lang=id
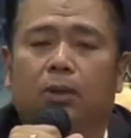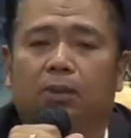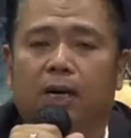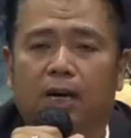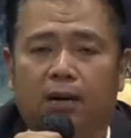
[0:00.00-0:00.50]

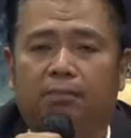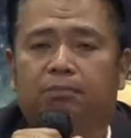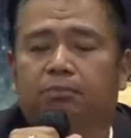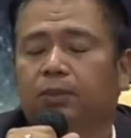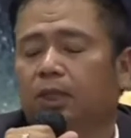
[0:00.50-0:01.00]

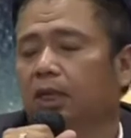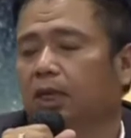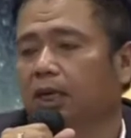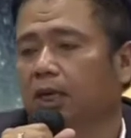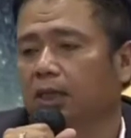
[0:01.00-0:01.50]
meredam
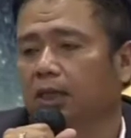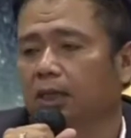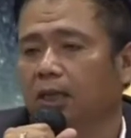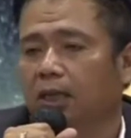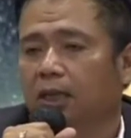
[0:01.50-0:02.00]

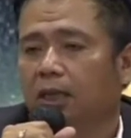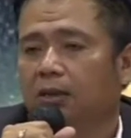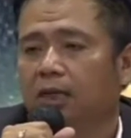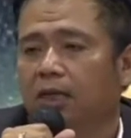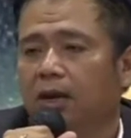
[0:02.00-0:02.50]
uh,
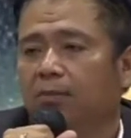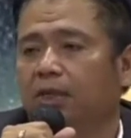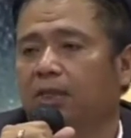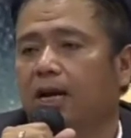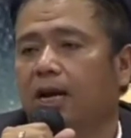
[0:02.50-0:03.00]

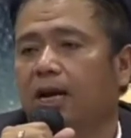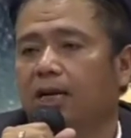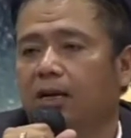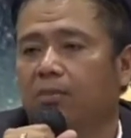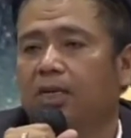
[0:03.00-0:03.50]
sikap
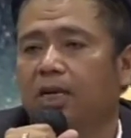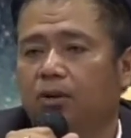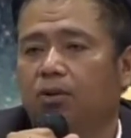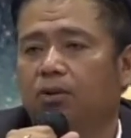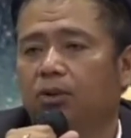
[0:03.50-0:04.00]
masyarakat lebih
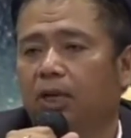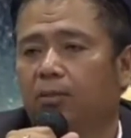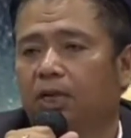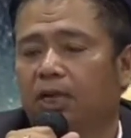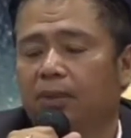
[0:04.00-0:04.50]
jauh
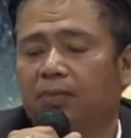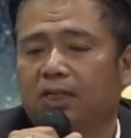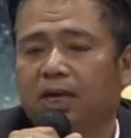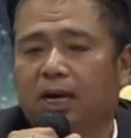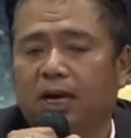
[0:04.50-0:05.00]
yang
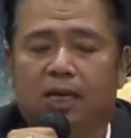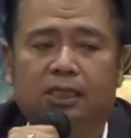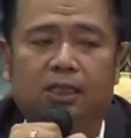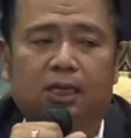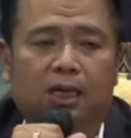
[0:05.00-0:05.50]
menyikapi secara
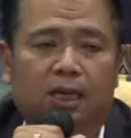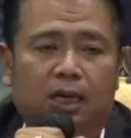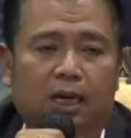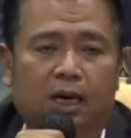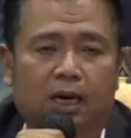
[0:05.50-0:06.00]
keras
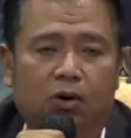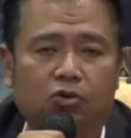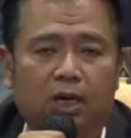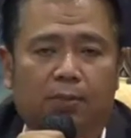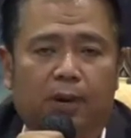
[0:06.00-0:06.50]
uh,
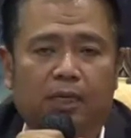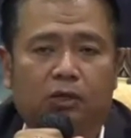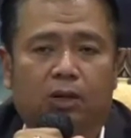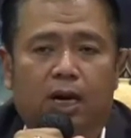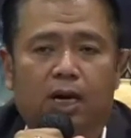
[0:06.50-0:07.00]

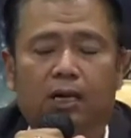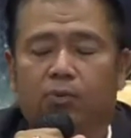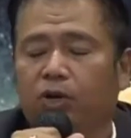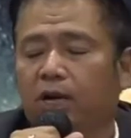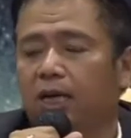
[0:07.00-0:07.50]
ucapan saudara
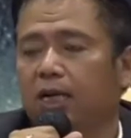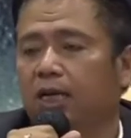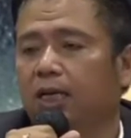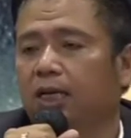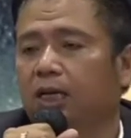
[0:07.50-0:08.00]
Edi Mulyadi
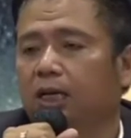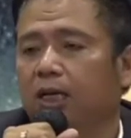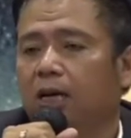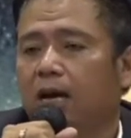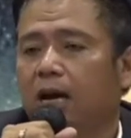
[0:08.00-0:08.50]
ini
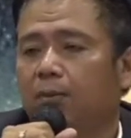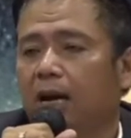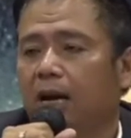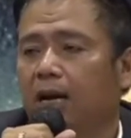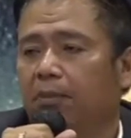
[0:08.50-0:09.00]

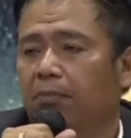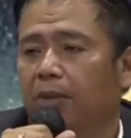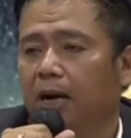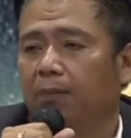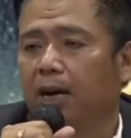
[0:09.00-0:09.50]

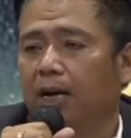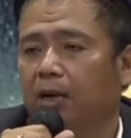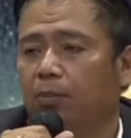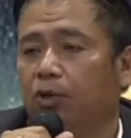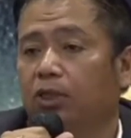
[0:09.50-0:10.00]
berharap
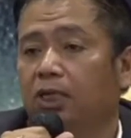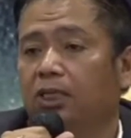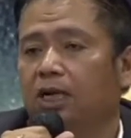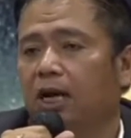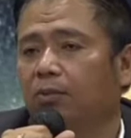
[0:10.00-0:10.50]
aparat
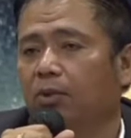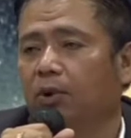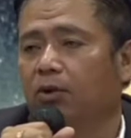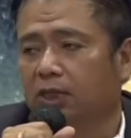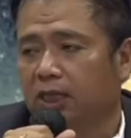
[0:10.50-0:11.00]
kepolisian segera
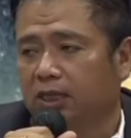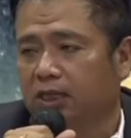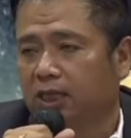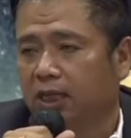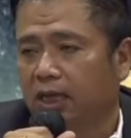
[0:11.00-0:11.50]

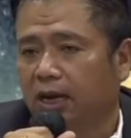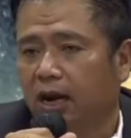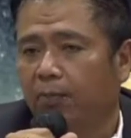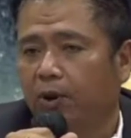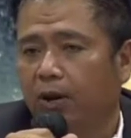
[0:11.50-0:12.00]
memproses
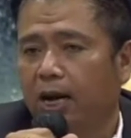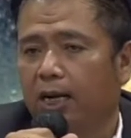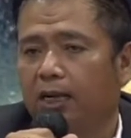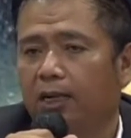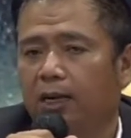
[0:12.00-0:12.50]

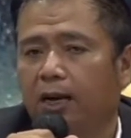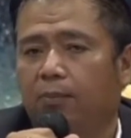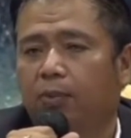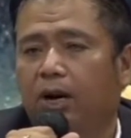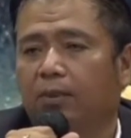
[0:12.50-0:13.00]
laporan
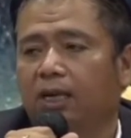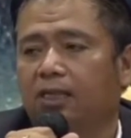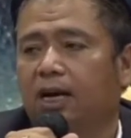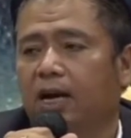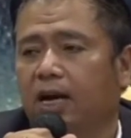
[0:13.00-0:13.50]
laporan
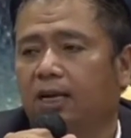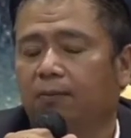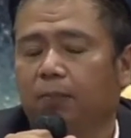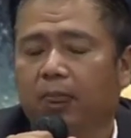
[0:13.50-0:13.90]
masyarakat